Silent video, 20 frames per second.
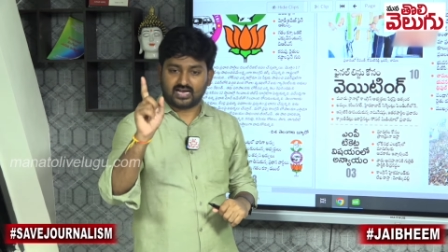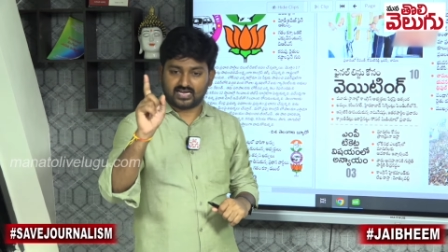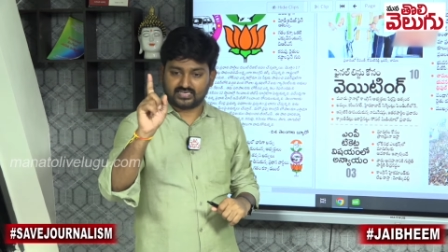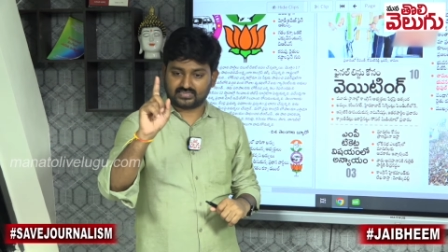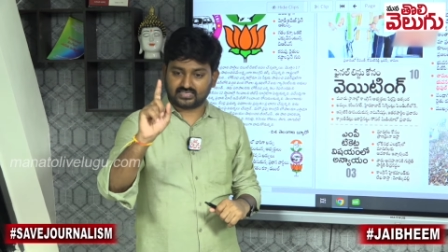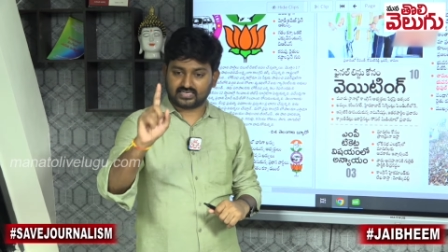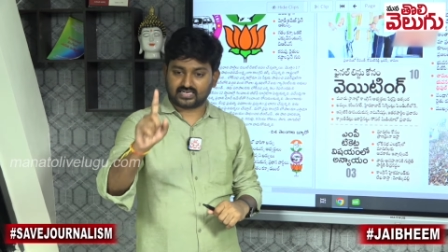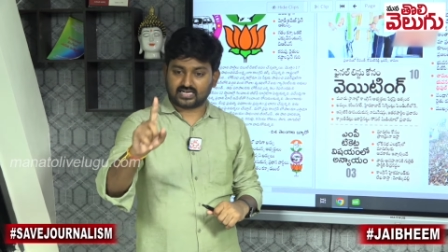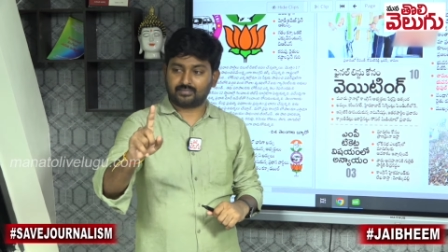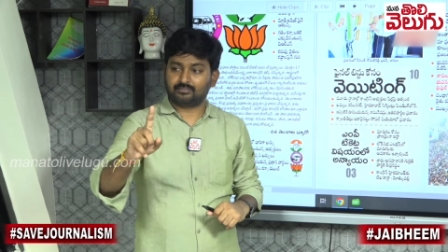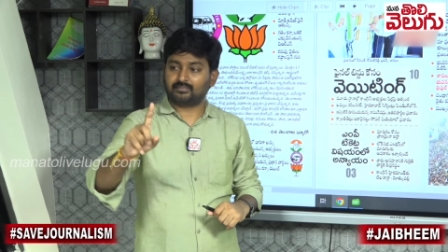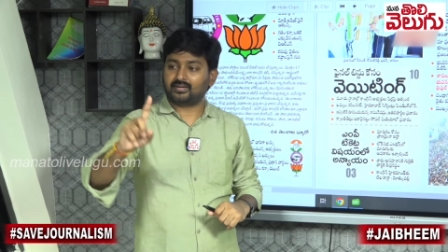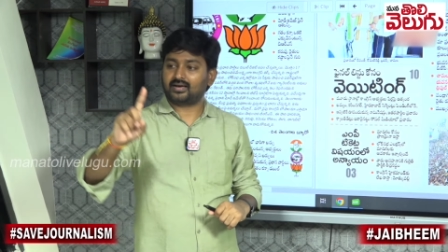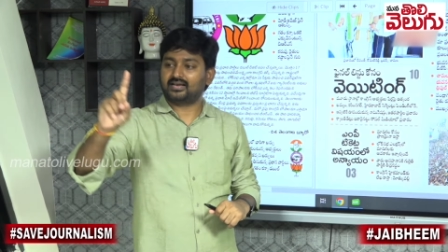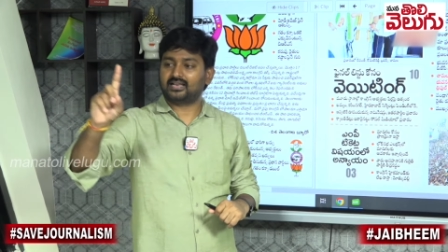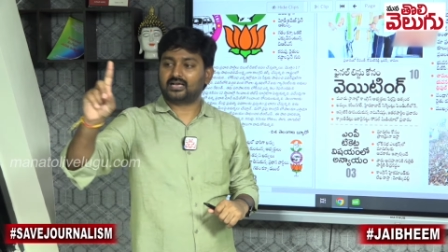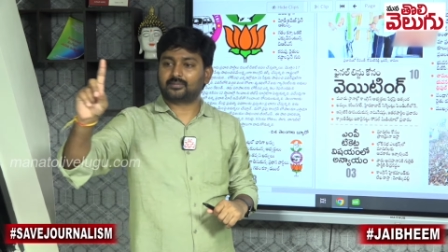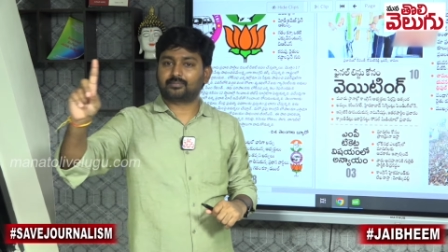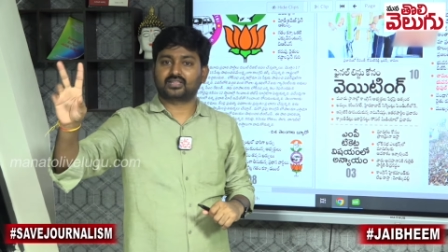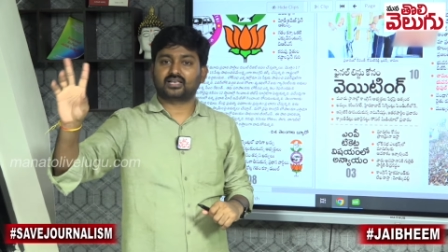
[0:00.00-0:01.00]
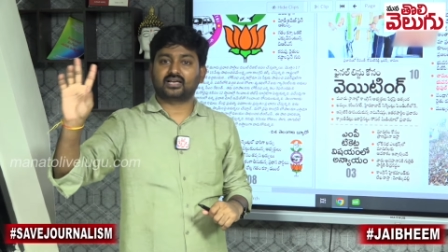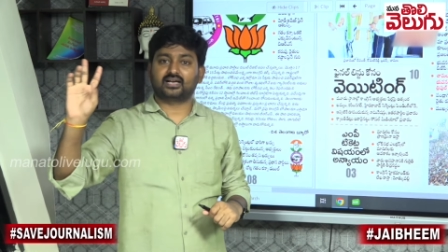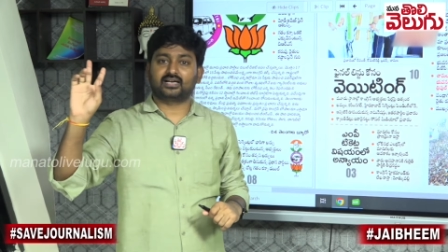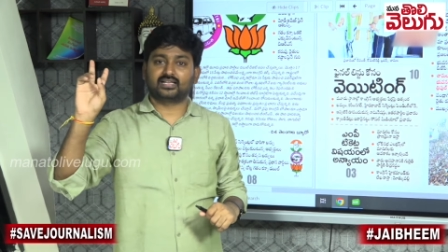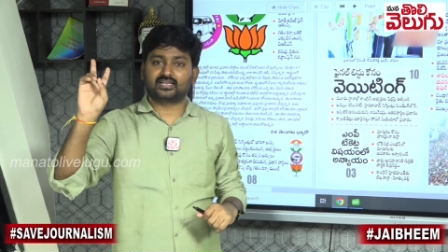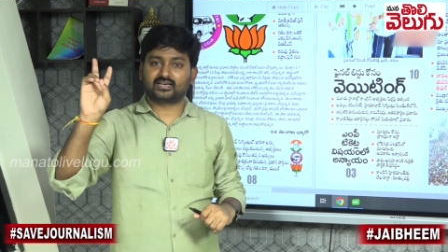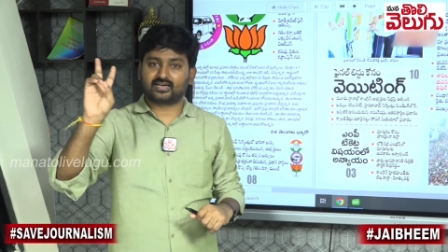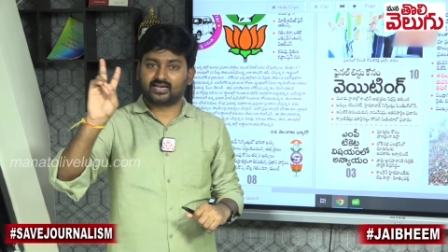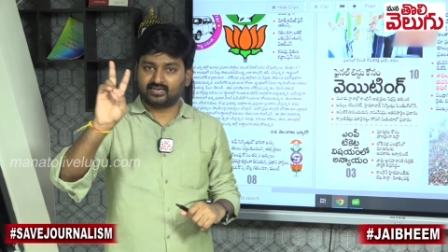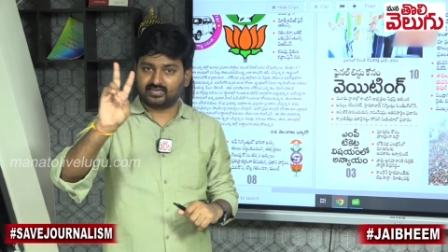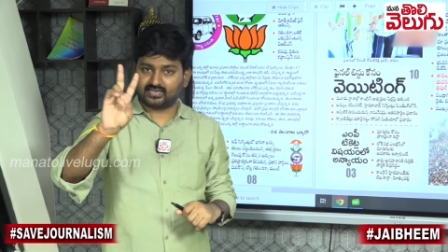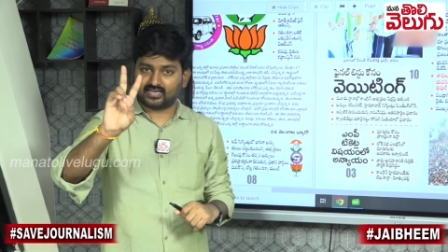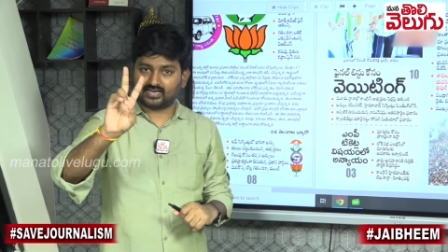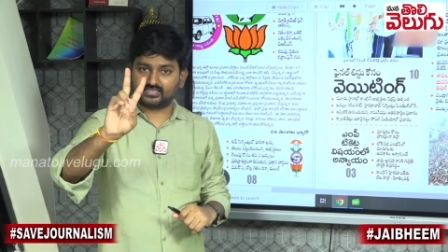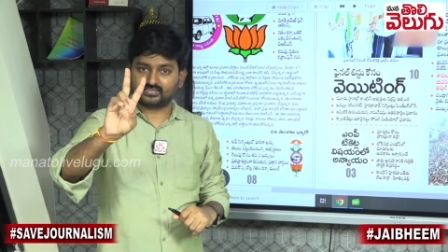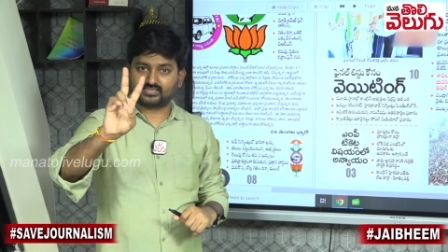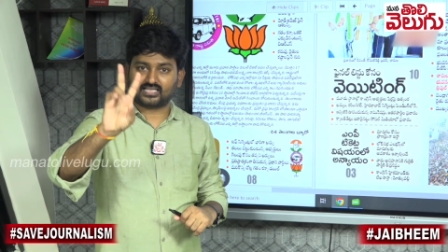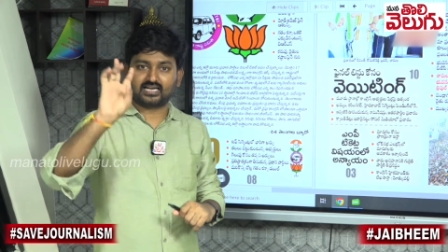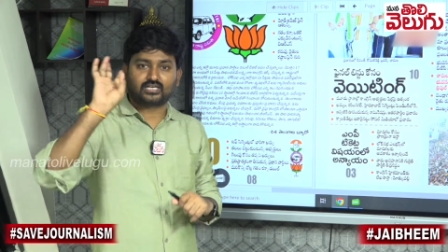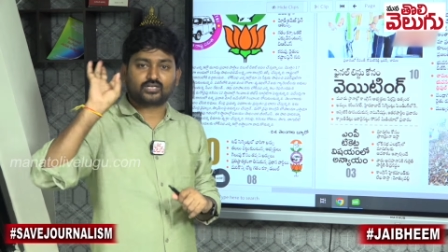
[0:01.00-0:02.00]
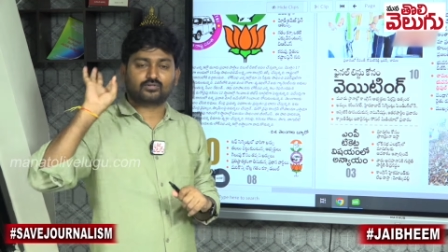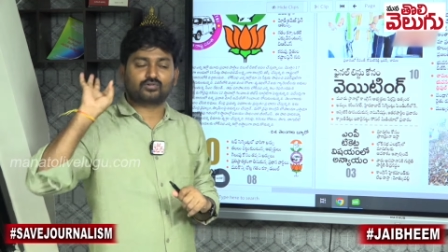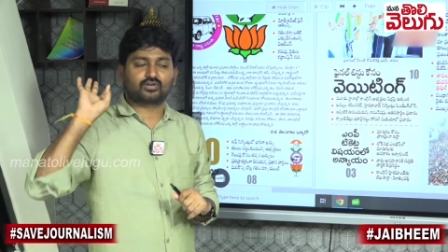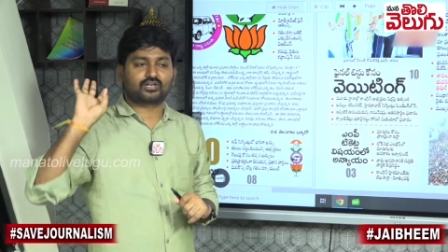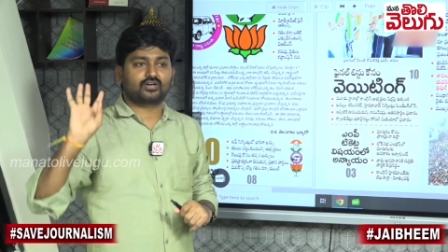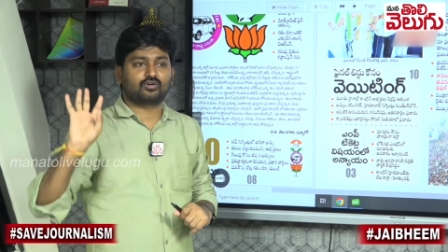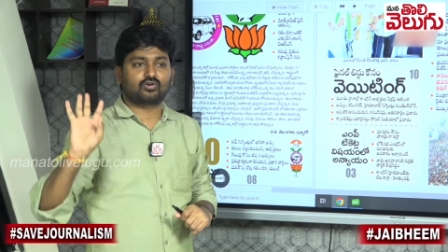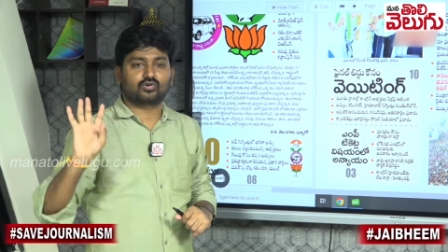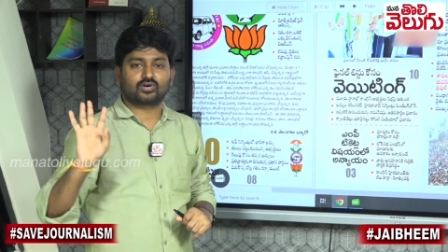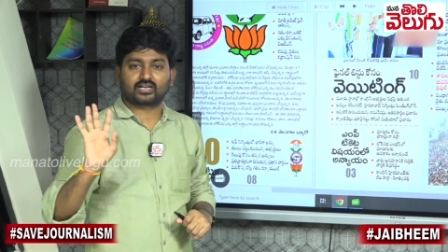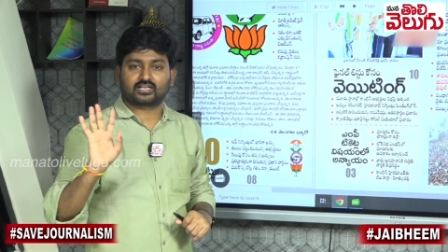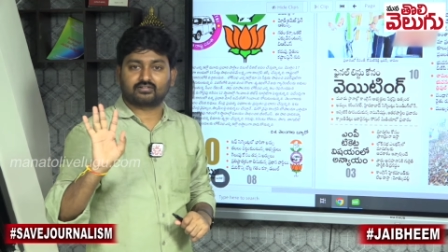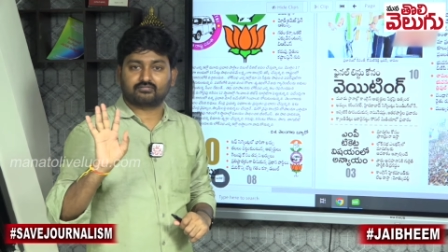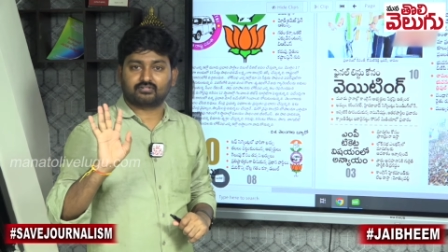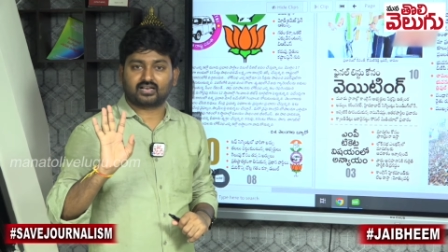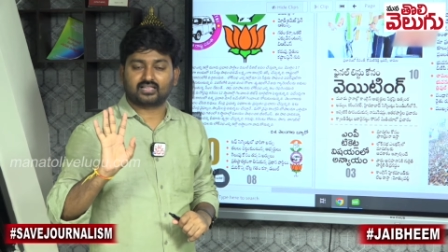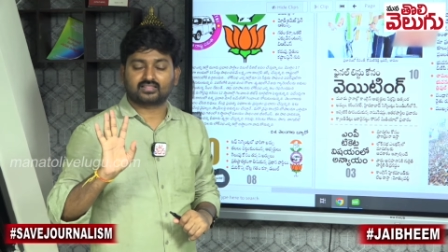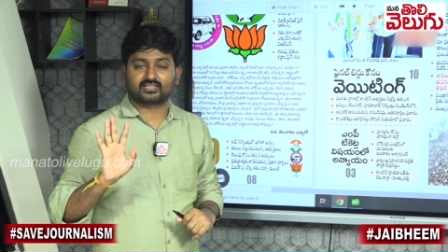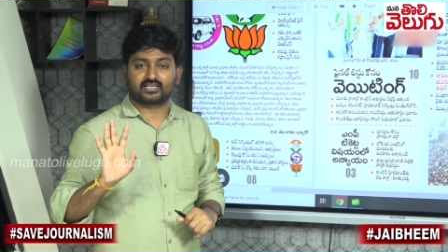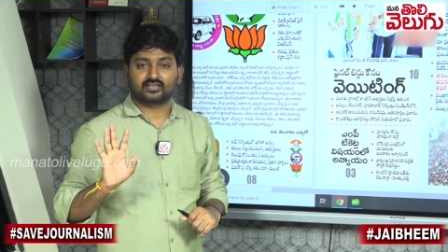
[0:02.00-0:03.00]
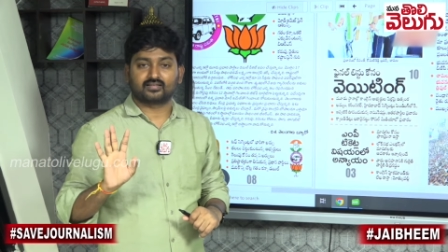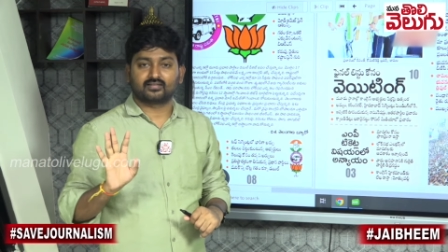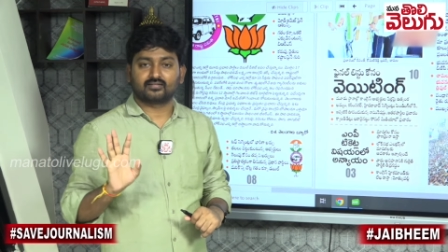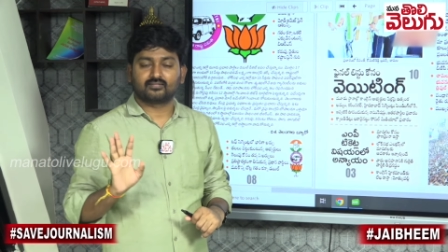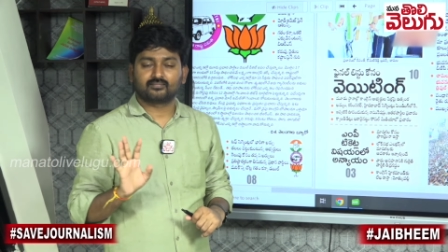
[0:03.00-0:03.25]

అయితే కమ్మ లేకపోతే రెడ్డి రెండు ఇద్దరిట్ల వరకే ఒకరికి ఇవ్వాలంతే